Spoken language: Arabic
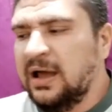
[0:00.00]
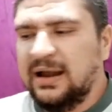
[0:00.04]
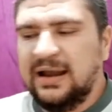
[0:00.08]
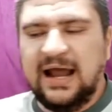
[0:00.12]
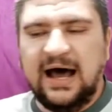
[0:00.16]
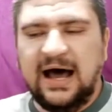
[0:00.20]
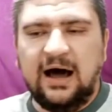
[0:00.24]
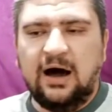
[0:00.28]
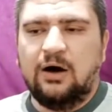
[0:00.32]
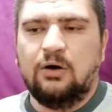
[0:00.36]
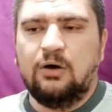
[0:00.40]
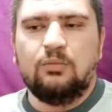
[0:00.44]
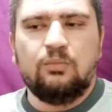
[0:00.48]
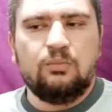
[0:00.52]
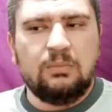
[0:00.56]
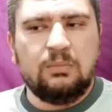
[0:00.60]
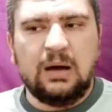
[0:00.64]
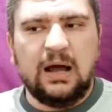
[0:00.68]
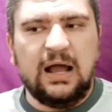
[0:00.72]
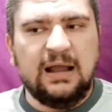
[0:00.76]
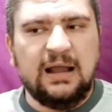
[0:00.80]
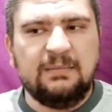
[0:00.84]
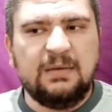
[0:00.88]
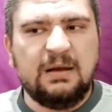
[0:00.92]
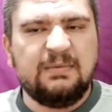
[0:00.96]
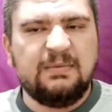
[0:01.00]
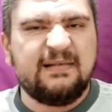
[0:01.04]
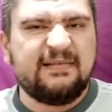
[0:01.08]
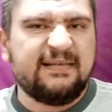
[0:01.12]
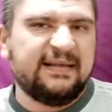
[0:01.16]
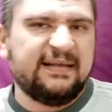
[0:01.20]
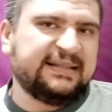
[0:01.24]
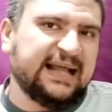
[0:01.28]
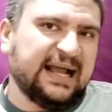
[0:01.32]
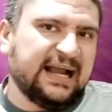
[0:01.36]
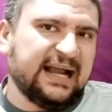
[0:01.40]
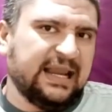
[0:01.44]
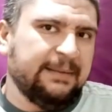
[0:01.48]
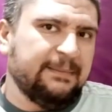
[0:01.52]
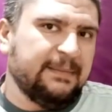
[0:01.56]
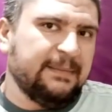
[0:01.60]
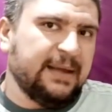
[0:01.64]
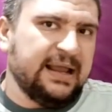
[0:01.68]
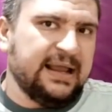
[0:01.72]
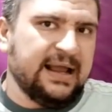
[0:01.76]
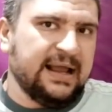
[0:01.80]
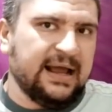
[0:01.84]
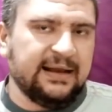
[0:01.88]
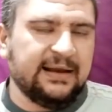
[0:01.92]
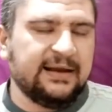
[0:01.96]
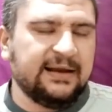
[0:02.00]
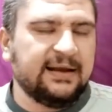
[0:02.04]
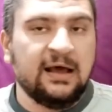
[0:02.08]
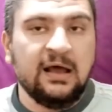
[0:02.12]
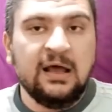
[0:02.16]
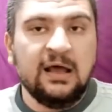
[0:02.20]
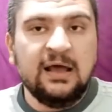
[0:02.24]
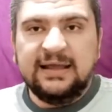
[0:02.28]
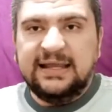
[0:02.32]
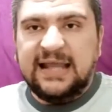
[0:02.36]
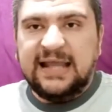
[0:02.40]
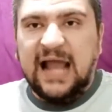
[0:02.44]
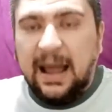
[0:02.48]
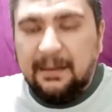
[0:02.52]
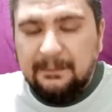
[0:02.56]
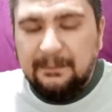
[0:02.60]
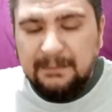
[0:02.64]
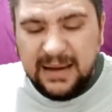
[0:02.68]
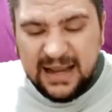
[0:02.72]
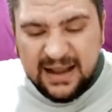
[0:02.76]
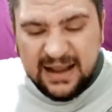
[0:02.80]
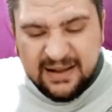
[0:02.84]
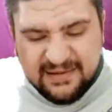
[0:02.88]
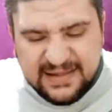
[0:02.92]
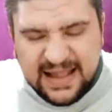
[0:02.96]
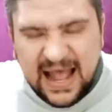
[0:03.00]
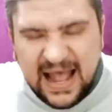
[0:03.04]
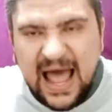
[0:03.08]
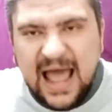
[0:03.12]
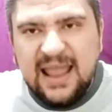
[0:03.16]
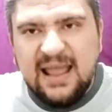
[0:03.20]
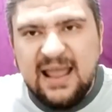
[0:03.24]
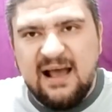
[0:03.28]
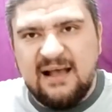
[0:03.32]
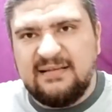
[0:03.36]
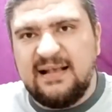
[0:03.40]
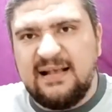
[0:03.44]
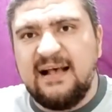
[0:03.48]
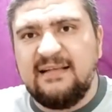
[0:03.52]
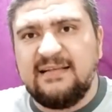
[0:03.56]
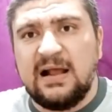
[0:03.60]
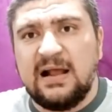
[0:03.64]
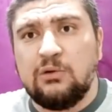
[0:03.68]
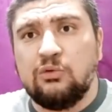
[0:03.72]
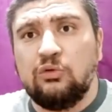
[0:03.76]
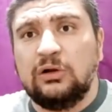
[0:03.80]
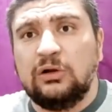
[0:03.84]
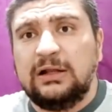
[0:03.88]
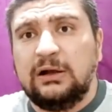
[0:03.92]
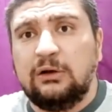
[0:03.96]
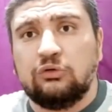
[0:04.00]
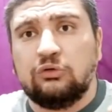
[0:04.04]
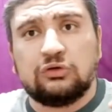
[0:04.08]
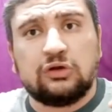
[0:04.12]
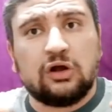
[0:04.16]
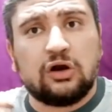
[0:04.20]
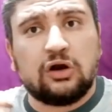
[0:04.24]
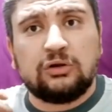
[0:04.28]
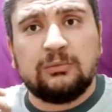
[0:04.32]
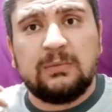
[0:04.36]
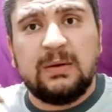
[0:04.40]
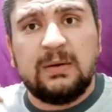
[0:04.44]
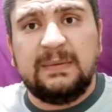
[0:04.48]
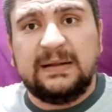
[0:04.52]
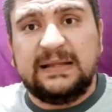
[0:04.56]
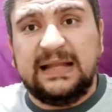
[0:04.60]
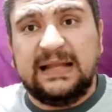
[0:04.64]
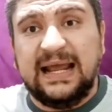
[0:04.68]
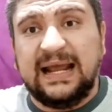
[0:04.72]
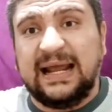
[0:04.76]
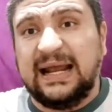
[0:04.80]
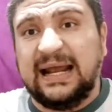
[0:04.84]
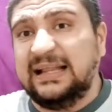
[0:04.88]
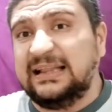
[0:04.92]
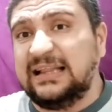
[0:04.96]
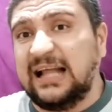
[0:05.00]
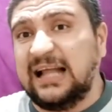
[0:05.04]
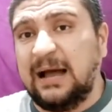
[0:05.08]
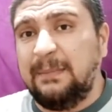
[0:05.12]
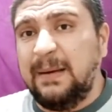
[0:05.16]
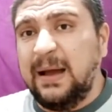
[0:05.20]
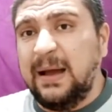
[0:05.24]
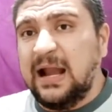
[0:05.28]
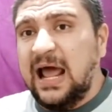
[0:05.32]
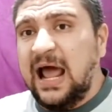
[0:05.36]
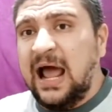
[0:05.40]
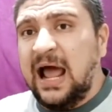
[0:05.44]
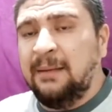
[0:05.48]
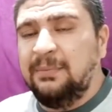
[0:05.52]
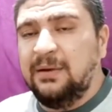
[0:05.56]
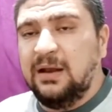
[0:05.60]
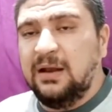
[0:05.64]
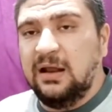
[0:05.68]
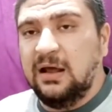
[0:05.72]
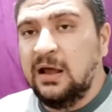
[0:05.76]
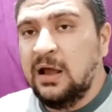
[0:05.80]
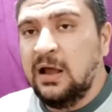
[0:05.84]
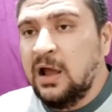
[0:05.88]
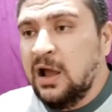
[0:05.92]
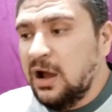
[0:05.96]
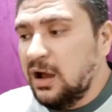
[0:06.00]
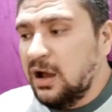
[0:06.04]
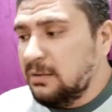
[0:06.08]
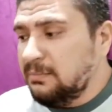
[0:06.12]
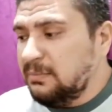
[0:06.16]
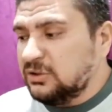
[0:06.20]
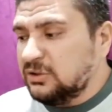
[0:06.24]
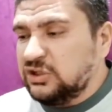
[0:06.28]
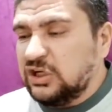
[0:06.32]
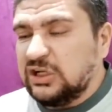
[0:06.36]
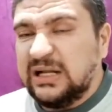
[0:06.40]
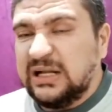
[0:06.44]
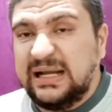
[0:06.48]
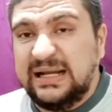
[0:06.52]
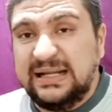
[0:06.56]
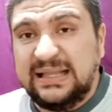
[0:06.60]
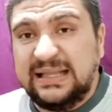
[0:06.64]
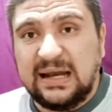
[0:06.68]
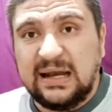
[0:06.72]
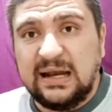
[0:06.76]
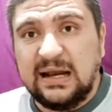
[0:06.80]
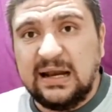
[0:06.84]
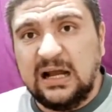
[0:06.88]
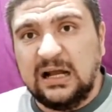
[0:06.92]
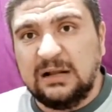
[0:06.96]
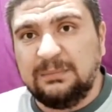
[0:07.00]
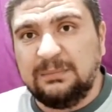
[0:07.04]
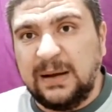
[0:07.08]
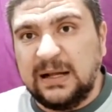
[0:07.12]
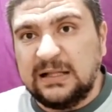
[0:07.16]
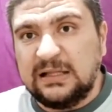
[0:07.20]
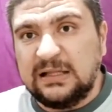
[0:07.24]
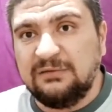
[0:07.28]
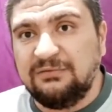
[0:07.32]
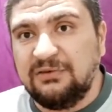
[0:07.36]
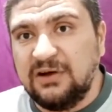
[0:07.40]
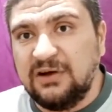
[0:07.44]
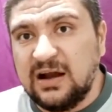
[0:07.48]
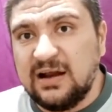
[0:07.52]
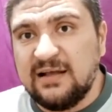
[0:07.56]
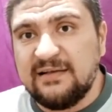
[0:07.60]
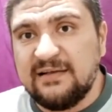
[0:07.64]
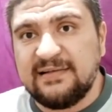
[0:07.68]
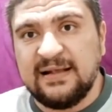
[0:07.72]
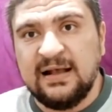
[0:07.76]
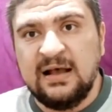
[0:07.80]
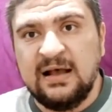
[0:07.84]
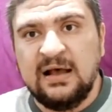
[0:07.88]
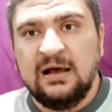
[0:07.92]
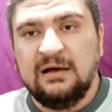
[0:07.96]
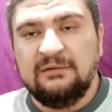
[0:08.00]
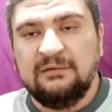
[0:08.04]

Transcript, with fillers: لا هم حامل بس التحكيم جاي علينا يا عمي ازاي اساسا ودي قدراتهم البدنيه كانت تعبانه قبل الماتشات الكتير رجعت بعد الفيروس